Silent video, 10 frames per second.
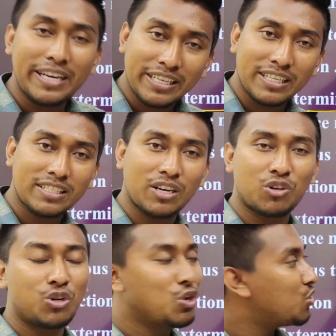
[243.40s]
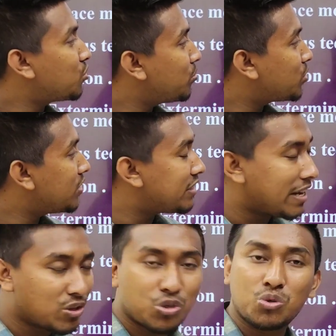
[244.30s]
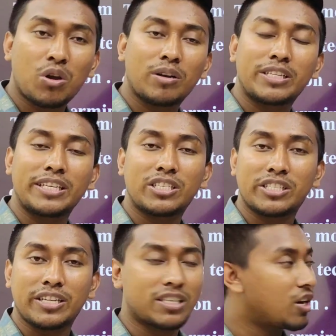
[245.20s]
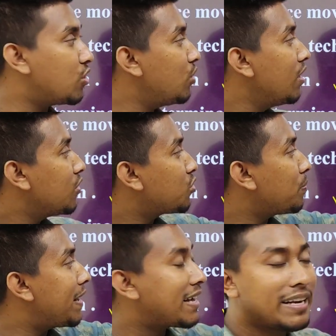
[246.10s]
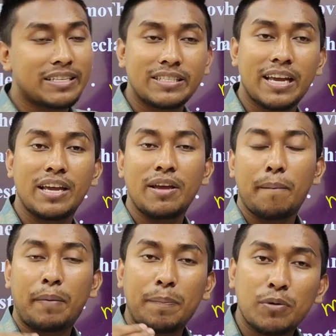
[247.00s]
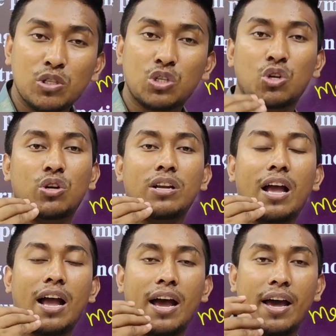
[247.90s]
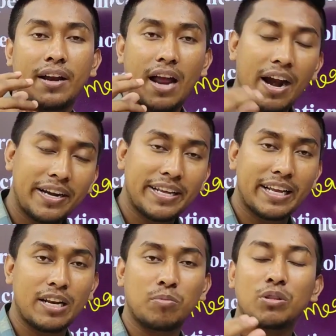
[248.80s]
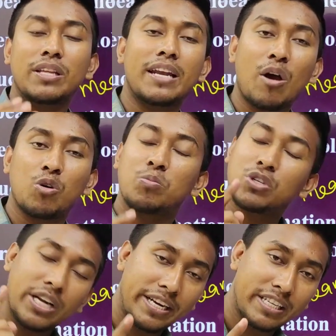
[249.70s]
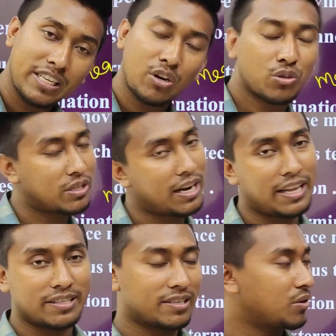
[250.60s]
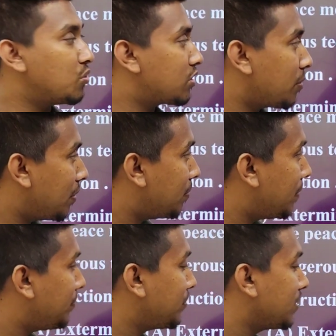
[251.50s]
মিনিংটা জানো তুমি যদি টেক্সচুয়াল জিনিসটা জানো তুমি এখানে যে প্রিপোজিশন আর আর্টিকেলের মধ্যে নাউন বসে এটা জানো তাহলে অ্যান্সার করতে পারবা